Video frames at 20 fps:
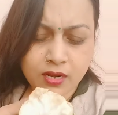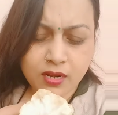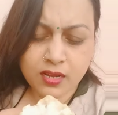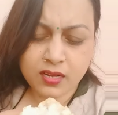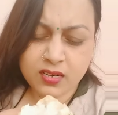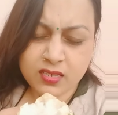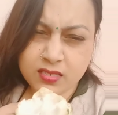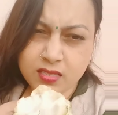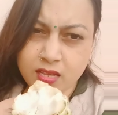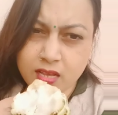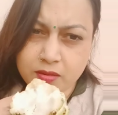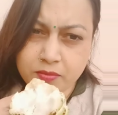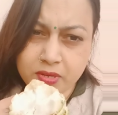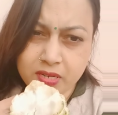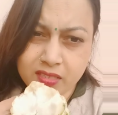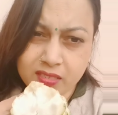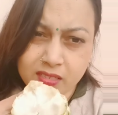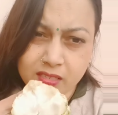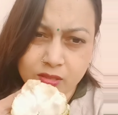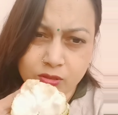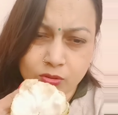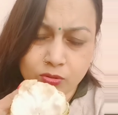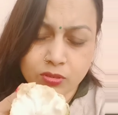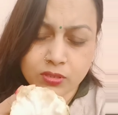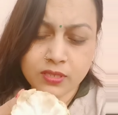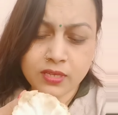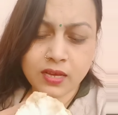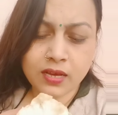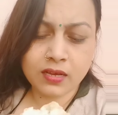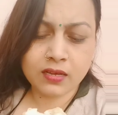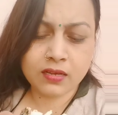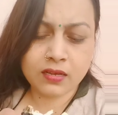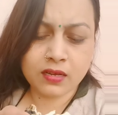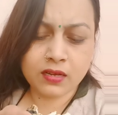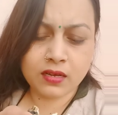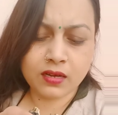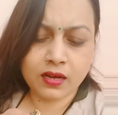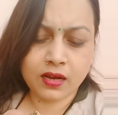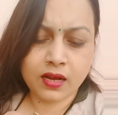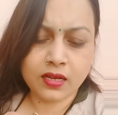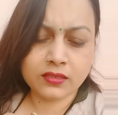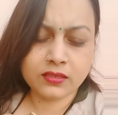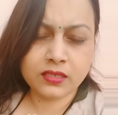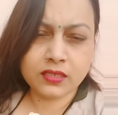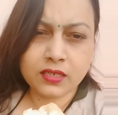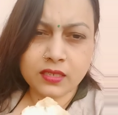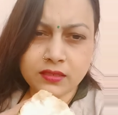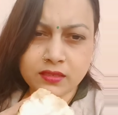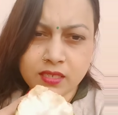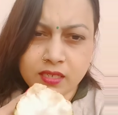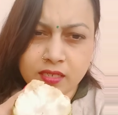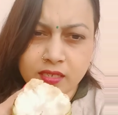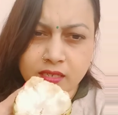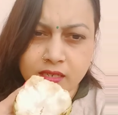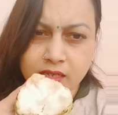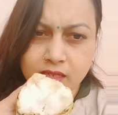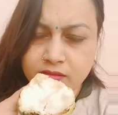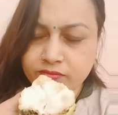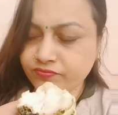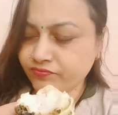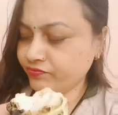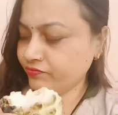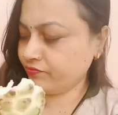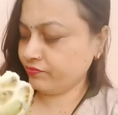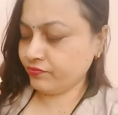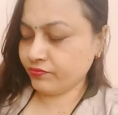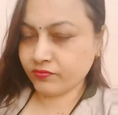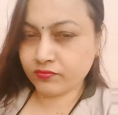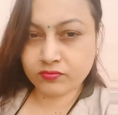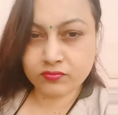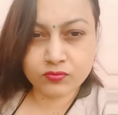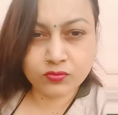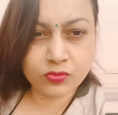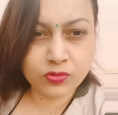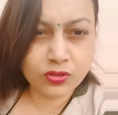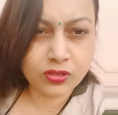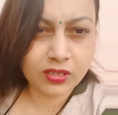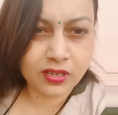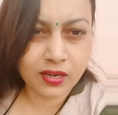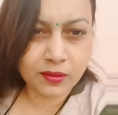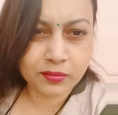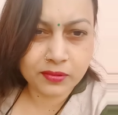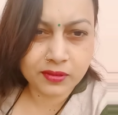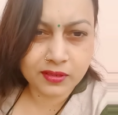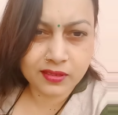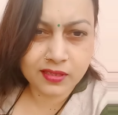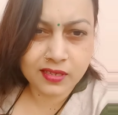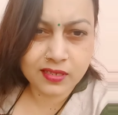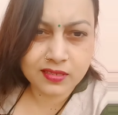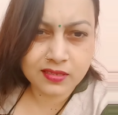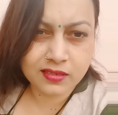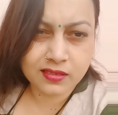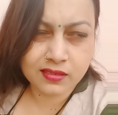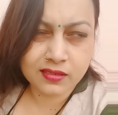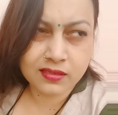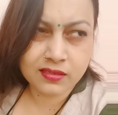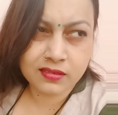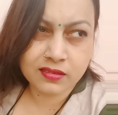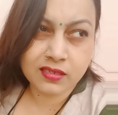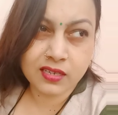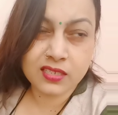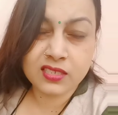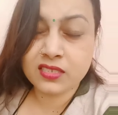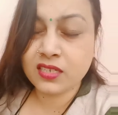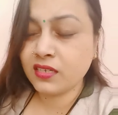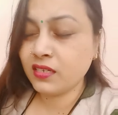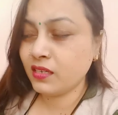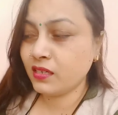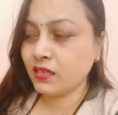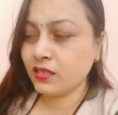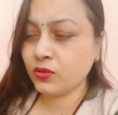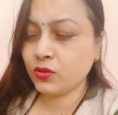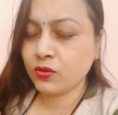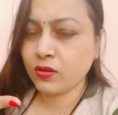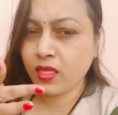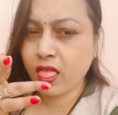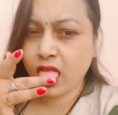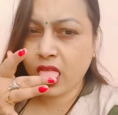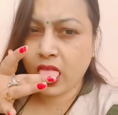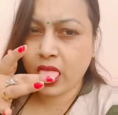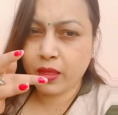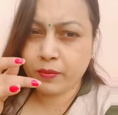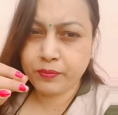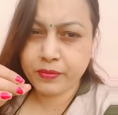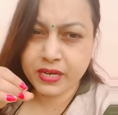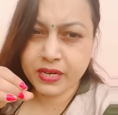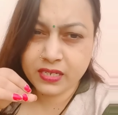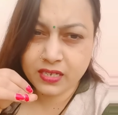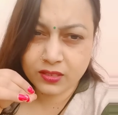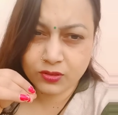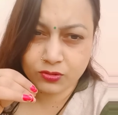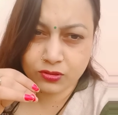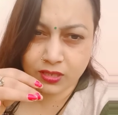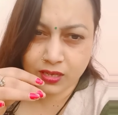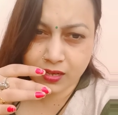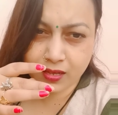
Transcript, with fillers: लेकिन इसने आज मेरा दिल तोड़ दिया आज ये कच्चा निकला मूड ख़राब कर दिया इसने कच्चा निकला तो मीठा तो था